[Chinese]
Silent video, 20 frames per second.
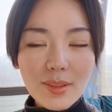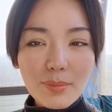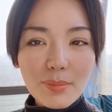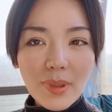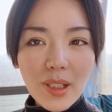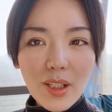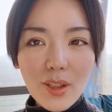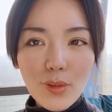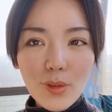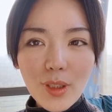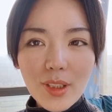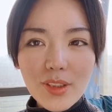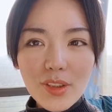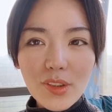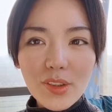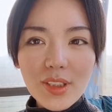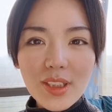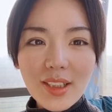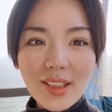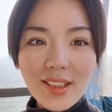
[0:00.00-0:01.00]
把花
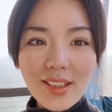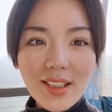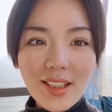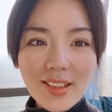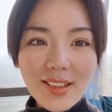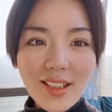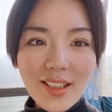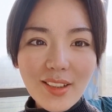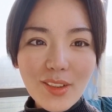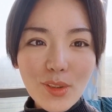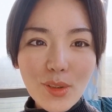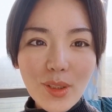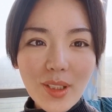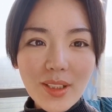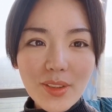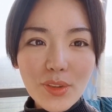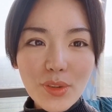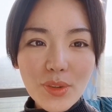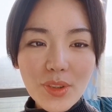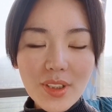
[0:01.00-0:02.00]
椒寄给大家的话，
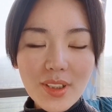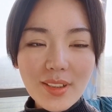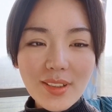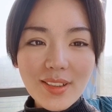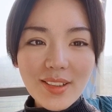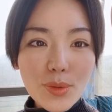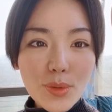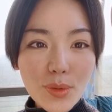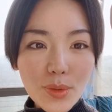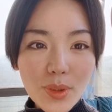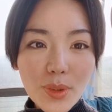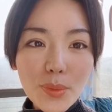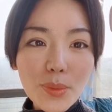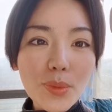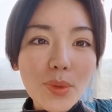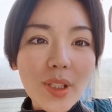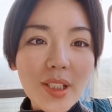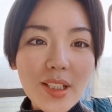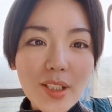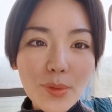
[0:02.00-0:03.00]
就是除了五
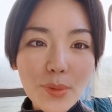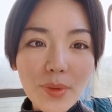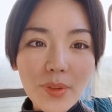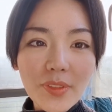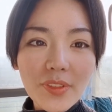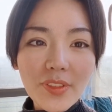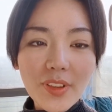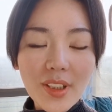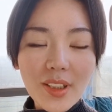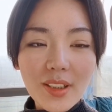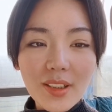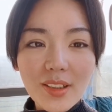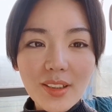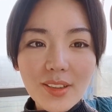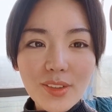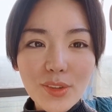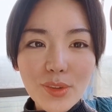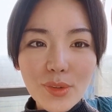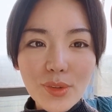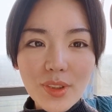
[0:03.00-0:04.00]
块钱运费，
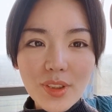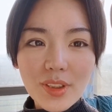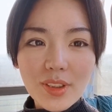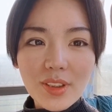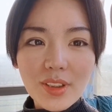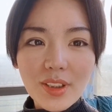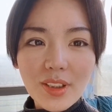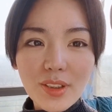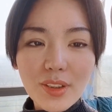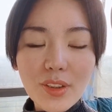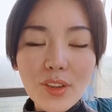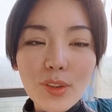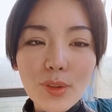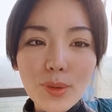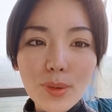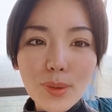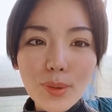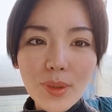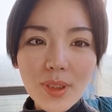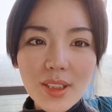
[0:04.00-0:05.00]
就是能
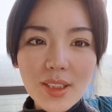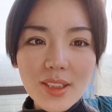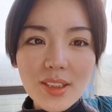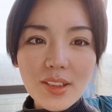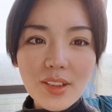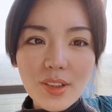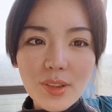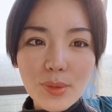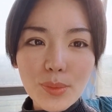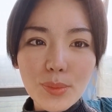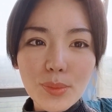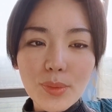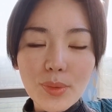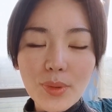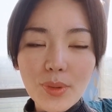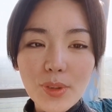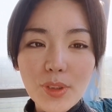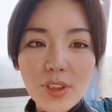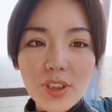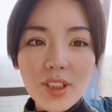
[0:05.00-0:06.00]
够落个四十五，
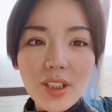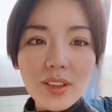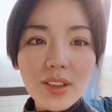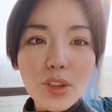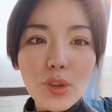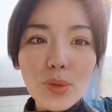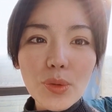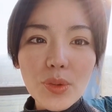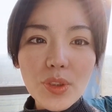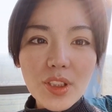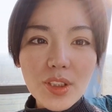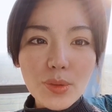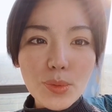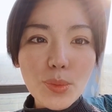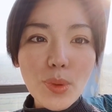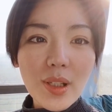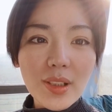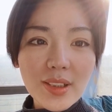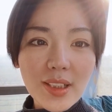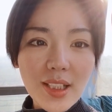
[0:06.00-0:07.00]
相当于是
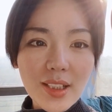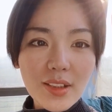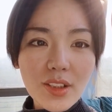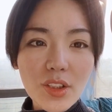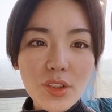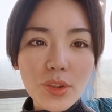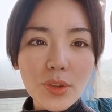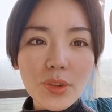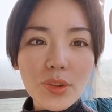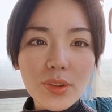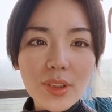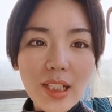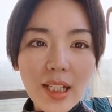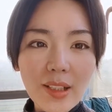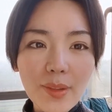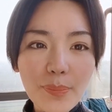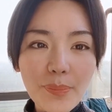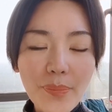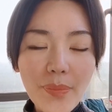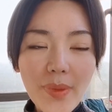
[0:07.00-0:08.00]
往年的收购价。